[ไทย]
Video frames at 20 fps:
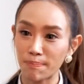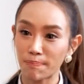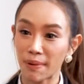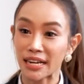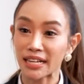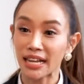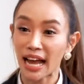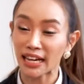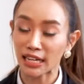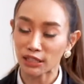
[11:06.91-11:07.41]
เป็
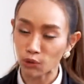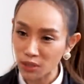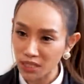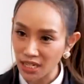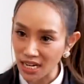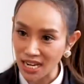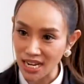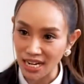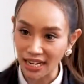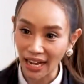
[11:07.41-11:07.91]
นการกระตุ้นเศ
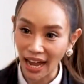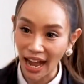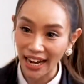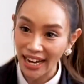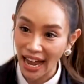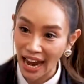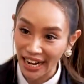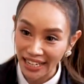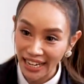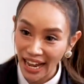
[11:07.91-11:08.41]
รษฐกิจข
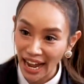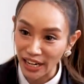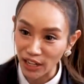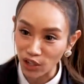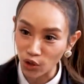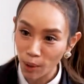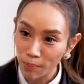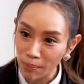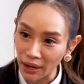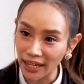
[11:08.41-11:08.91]
นาดใหญ่
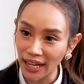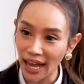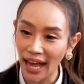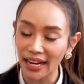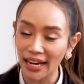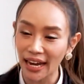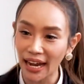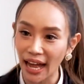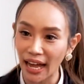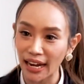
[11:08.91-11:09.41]
ด้วยเหมือนกั
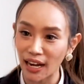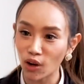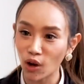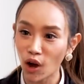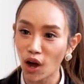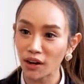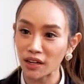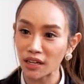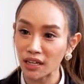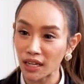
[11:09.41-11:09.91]
นนะคะแล้ว
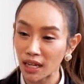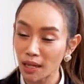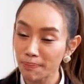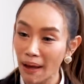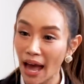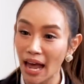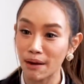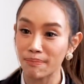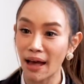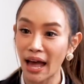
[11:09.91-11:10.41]
ก็ที่
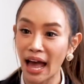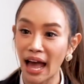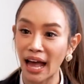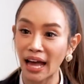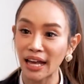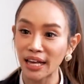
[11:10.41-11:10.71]
ผ่านมา